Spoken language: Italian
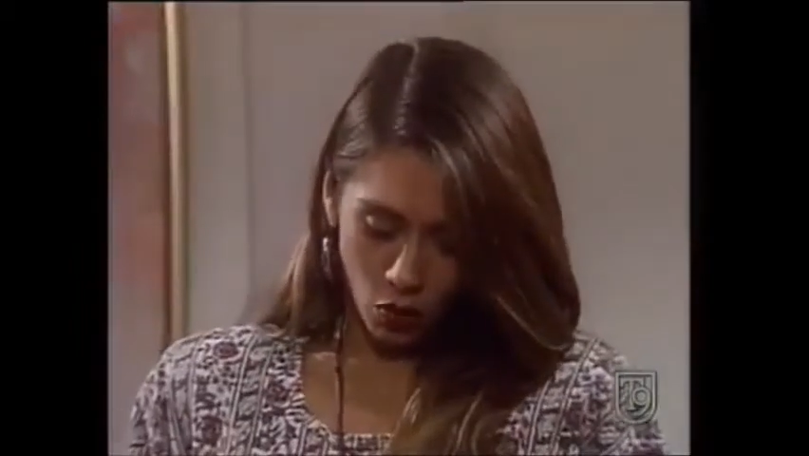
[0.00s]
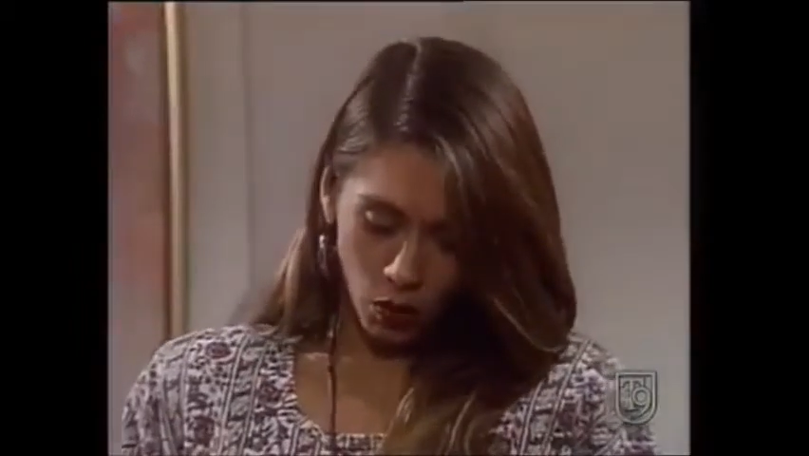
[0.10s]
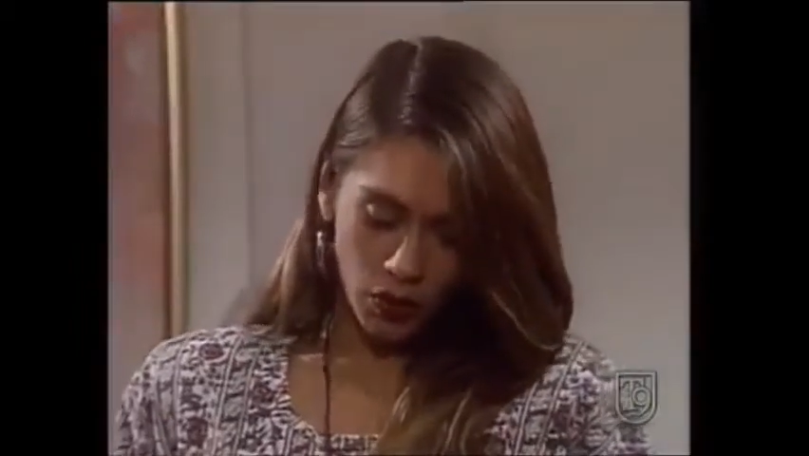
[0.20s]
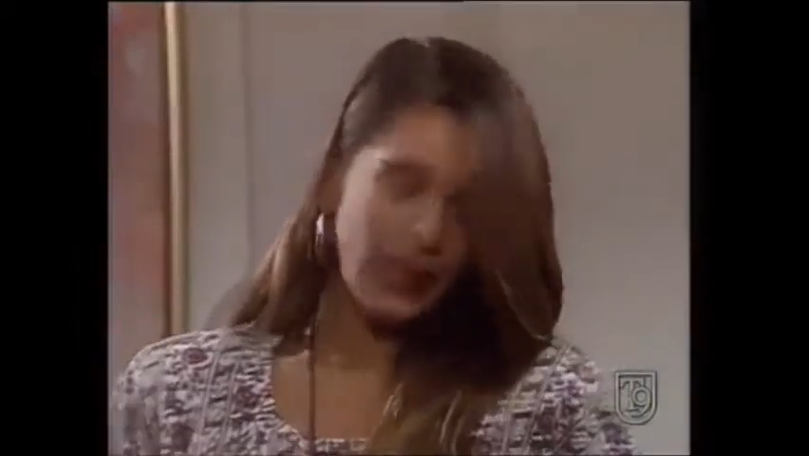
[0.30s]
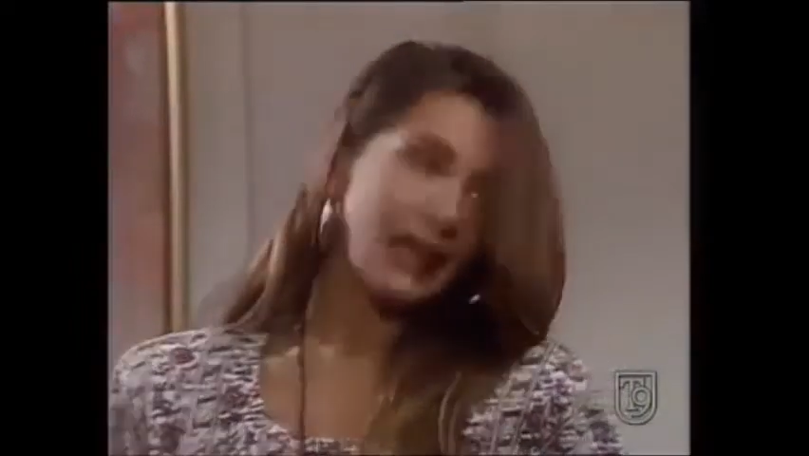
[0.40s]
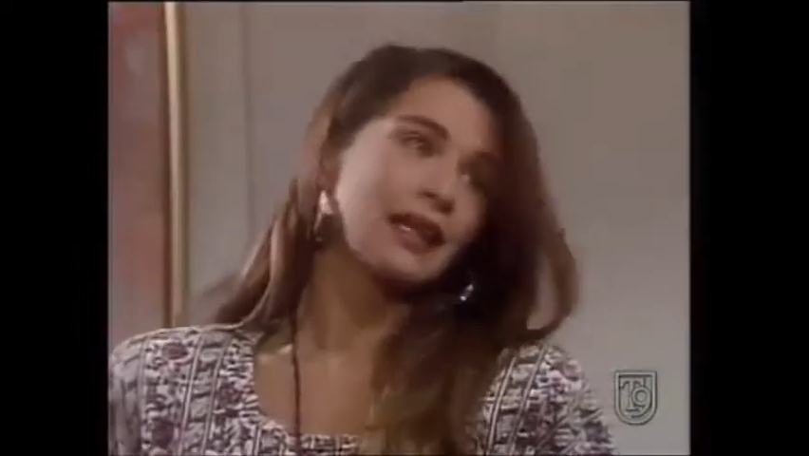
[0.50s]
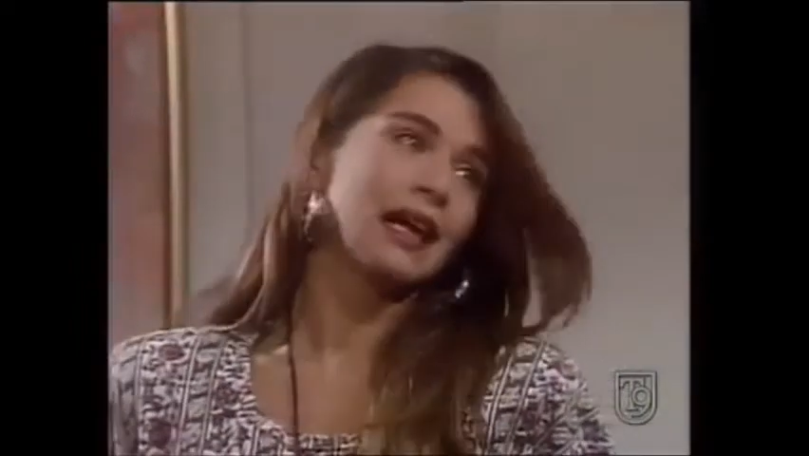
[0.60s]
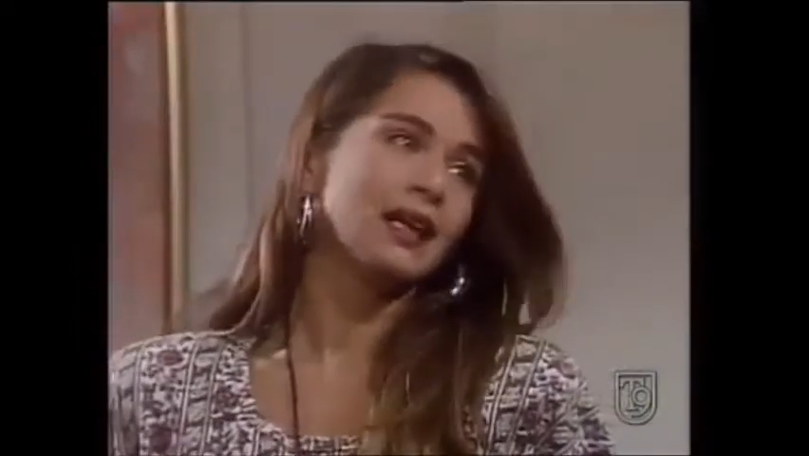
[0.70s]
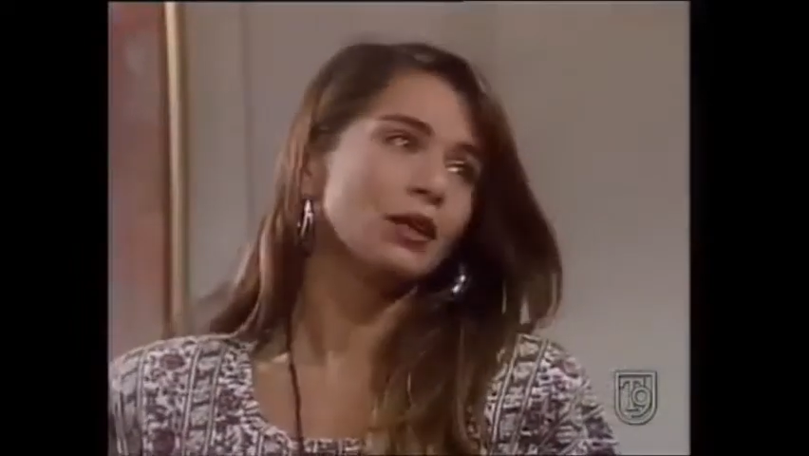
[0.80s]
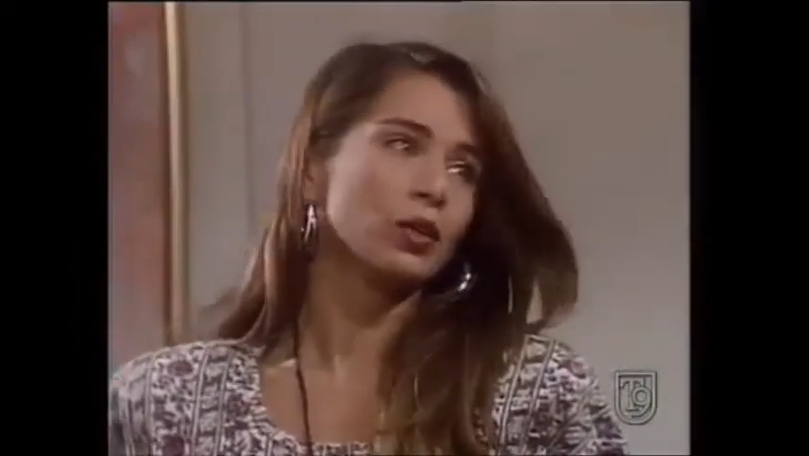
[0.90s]
Non per
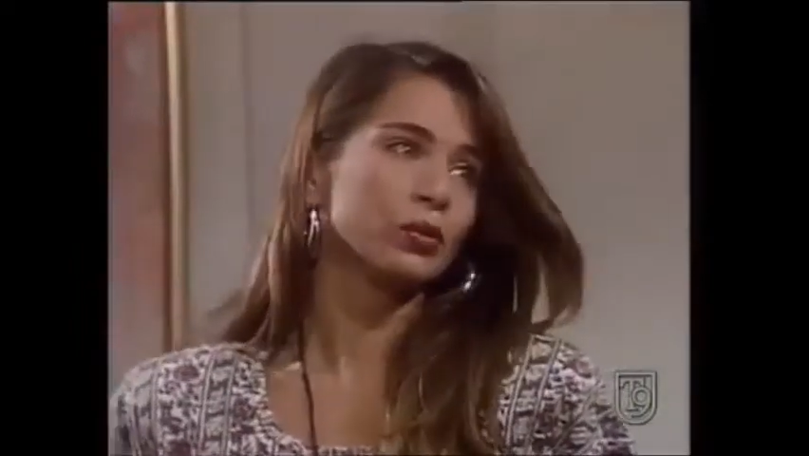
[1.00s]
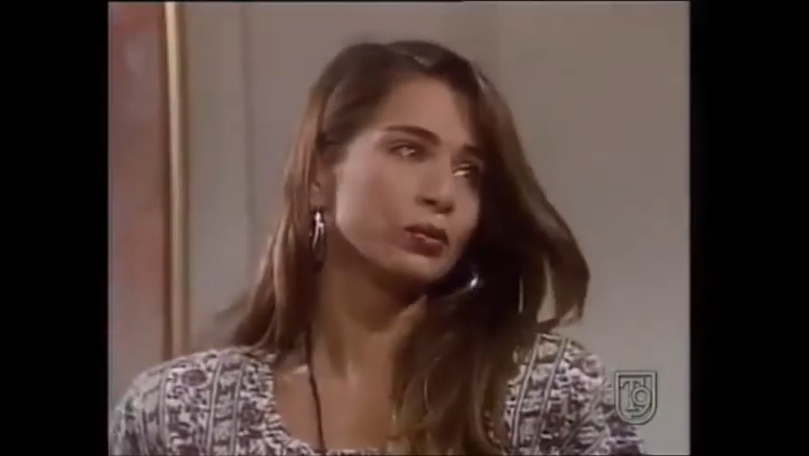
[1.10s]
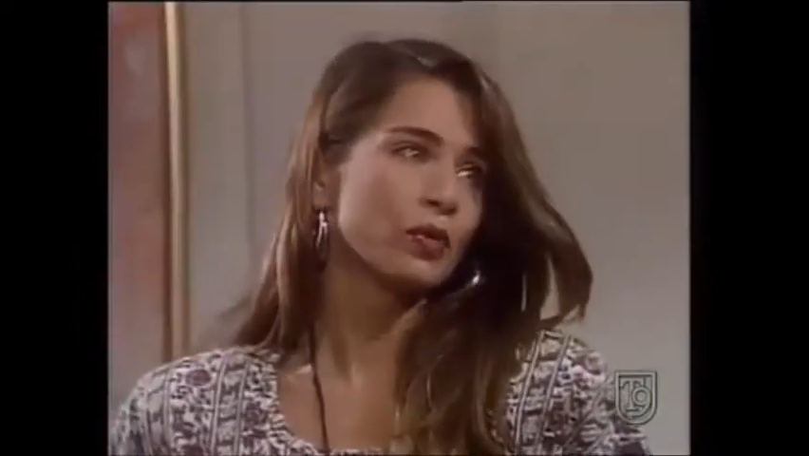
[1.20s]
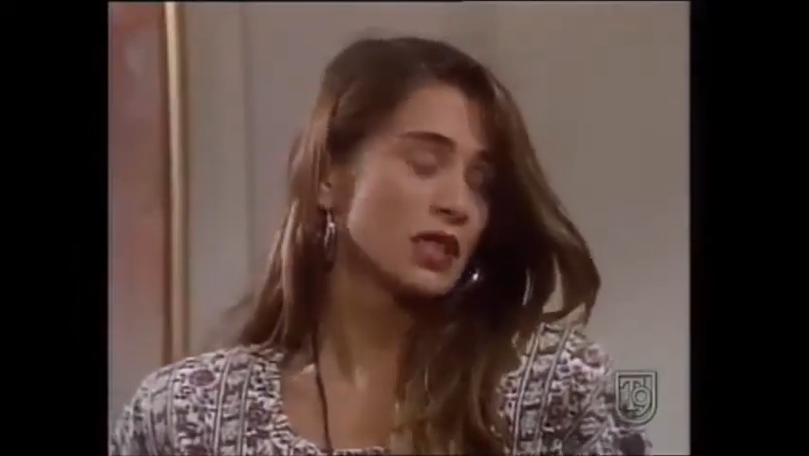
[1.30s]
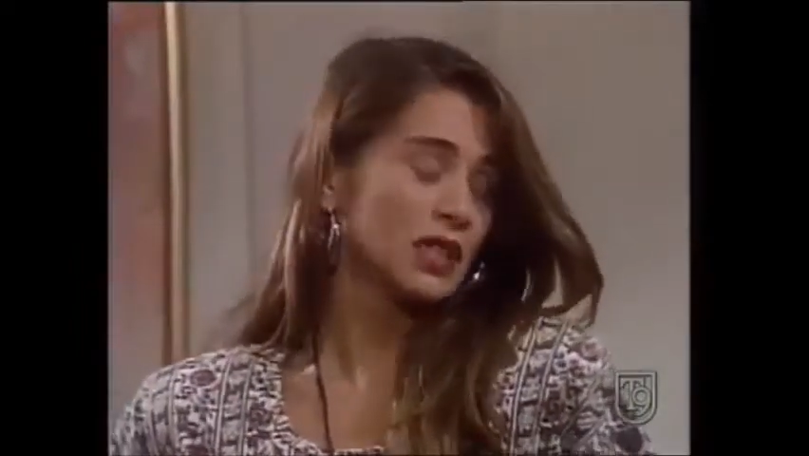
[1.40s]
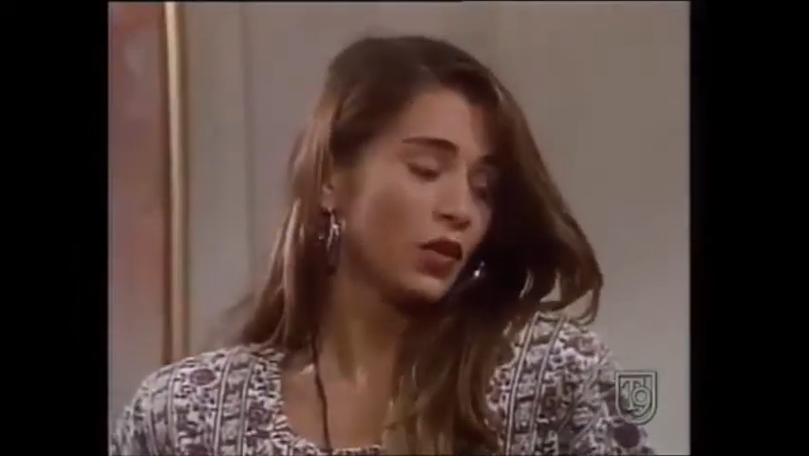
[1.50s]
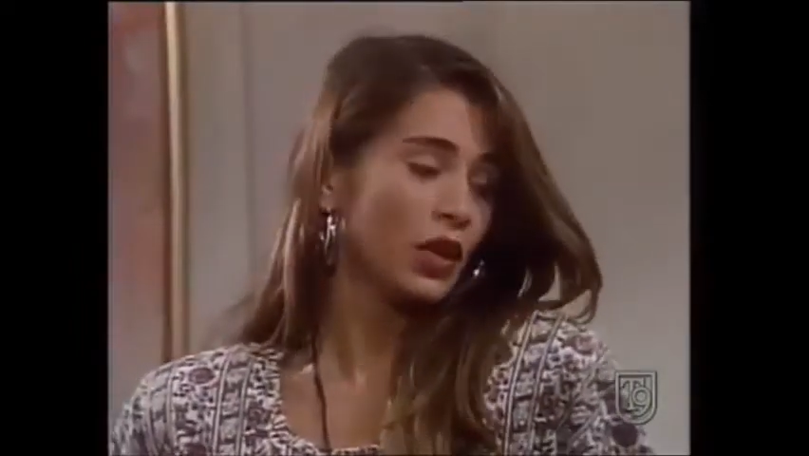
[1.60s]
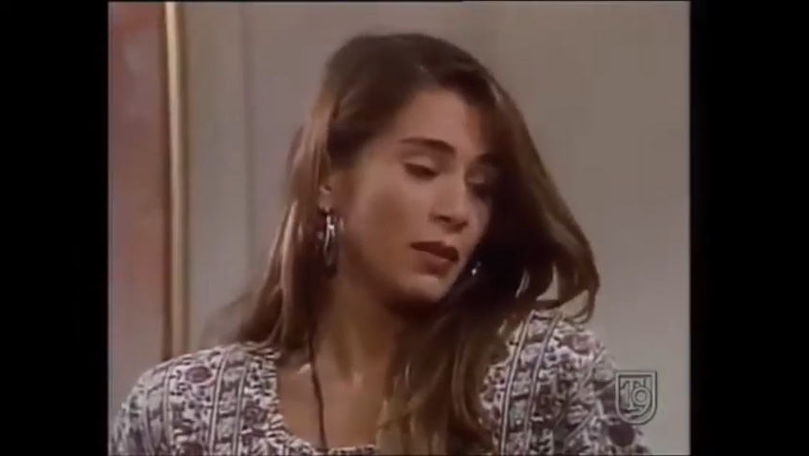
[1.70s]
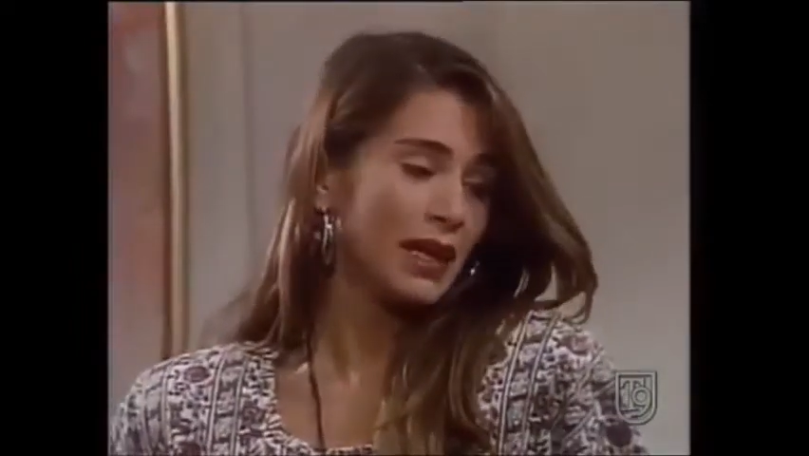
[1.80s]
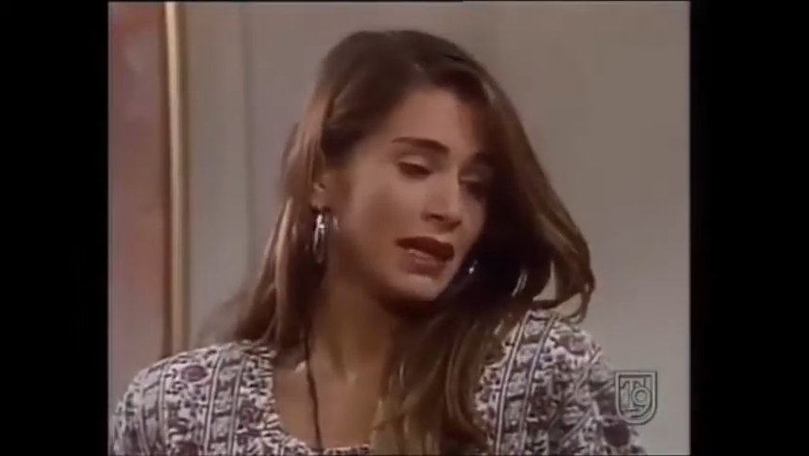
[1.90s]
denunciarlo, senza
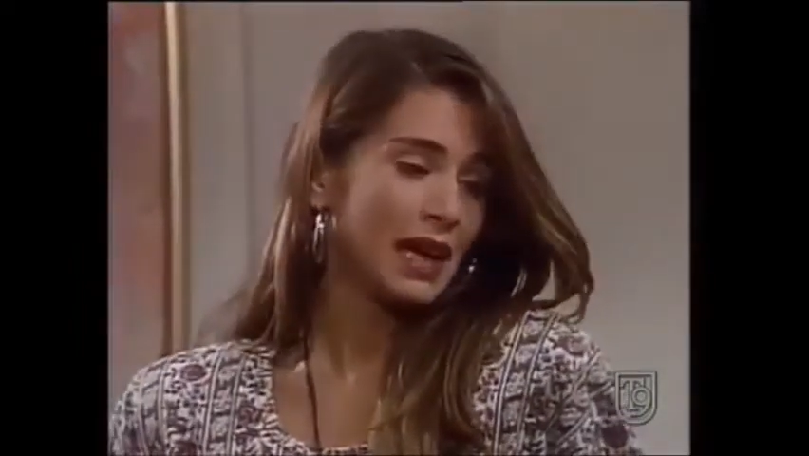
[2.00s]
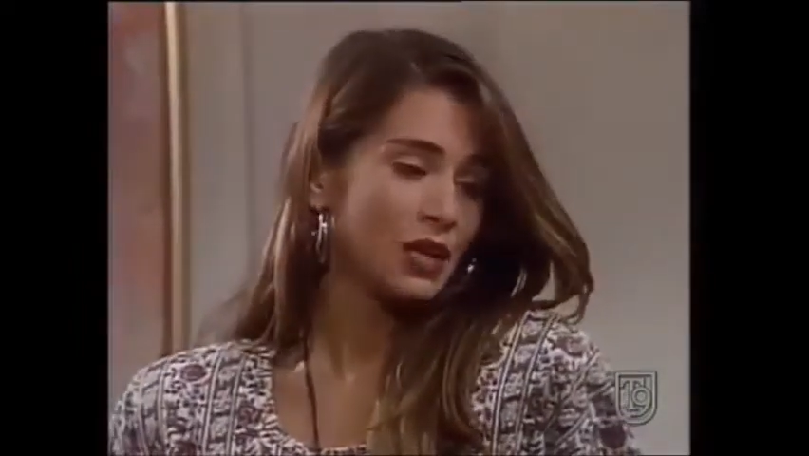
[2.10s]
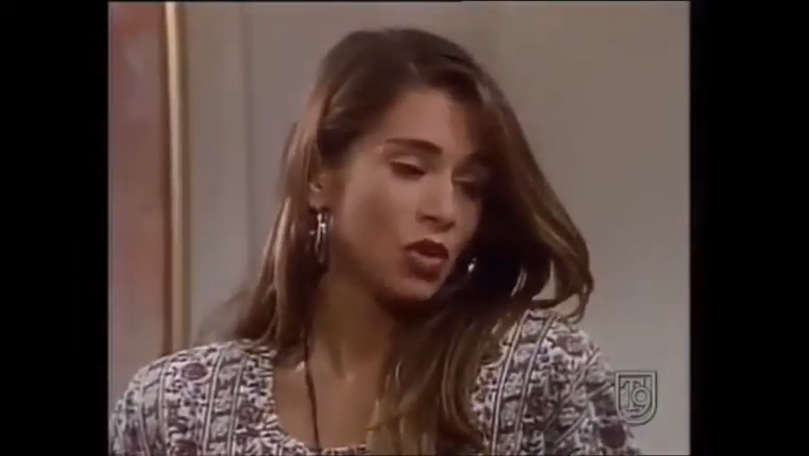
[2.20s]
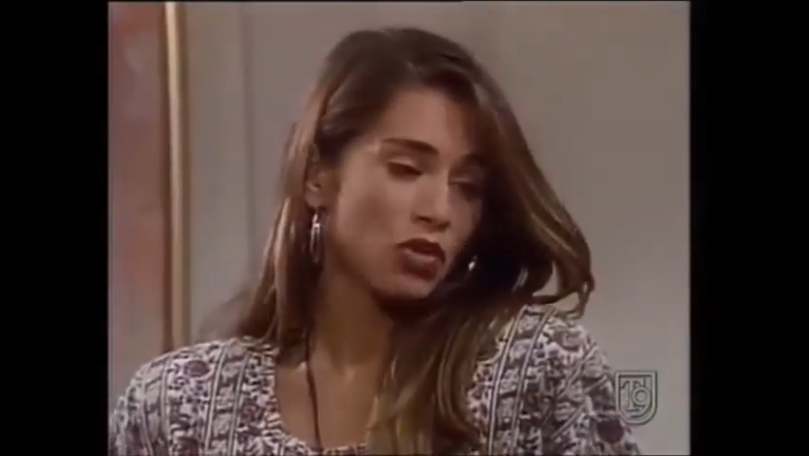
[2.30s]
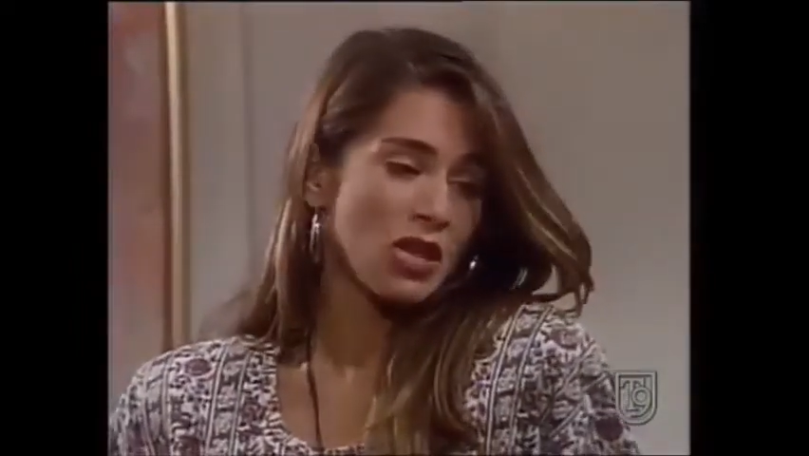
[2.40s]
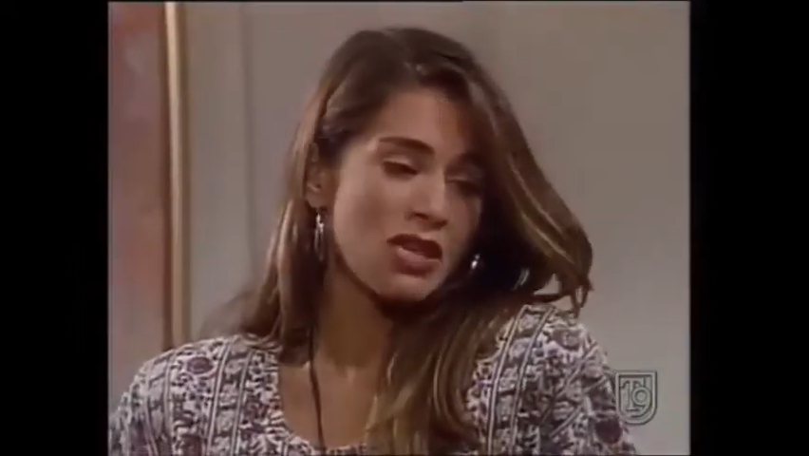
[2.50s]
nessuna cattiveria.